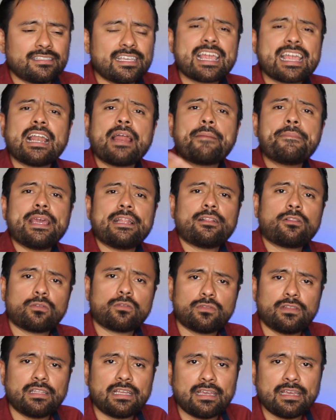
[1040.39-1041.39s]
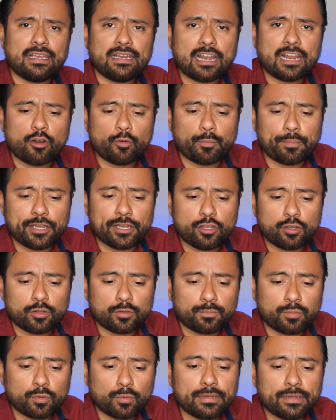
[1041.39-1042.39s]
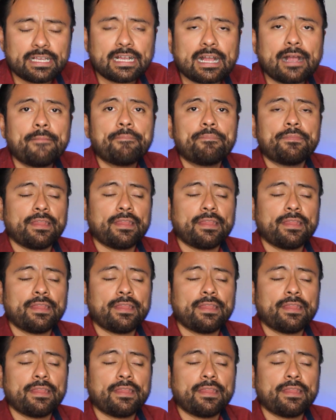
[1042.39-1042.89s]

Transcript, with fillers: señalamientos de la opinión pública.